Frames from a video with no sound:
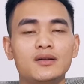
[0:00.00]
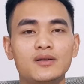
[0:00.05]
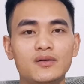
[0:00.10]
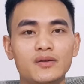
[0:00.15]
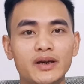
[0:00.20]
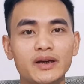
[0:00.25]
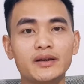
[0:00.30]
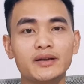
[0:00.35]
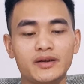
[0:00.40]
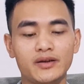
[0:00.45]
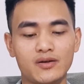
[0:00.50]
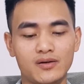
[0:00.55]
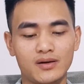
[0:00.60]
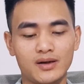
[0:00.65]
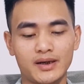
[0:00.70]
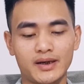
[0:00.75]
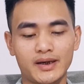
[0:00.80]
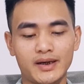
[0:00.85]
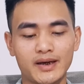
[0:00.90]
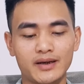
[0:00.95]
ok thì
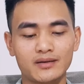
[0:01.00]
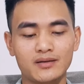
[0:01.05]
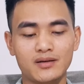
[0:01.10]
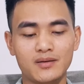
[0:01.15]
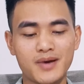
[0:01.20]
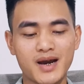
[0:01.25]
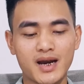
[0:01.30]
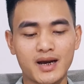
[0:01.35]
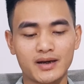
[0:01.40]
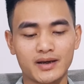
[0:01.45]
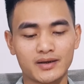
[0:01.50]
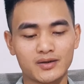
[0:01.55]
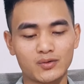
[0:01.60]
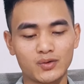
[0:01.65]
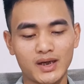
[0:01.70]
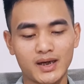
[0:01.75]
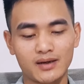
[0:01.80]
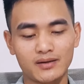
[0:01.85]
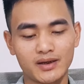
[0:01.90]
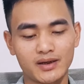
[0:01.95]
đó là cái cách thứ ba để
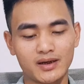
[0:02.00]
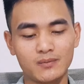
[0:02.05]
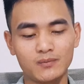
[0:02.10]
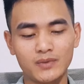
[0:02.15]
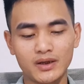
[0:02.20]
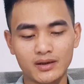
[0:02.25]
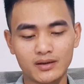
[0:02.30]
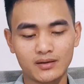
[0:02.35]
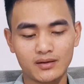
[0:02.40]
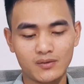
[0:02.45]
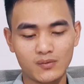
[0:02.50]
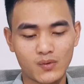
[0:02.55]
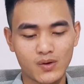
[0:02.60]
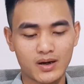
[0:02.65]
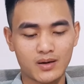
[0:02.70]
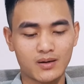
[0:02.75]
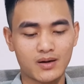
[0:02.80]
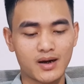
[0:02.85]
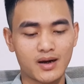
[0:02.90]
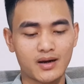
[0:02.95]
chúng ta có thể kiếm tiền thông
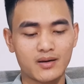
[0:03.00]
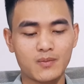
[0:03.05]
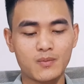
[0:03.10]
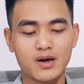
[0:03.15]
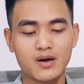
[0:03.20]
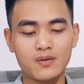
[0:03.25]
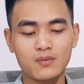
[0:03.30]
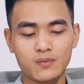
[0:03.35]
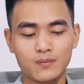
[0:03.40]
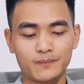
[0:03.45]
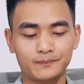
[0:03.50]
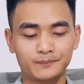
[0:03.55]
qua cái blog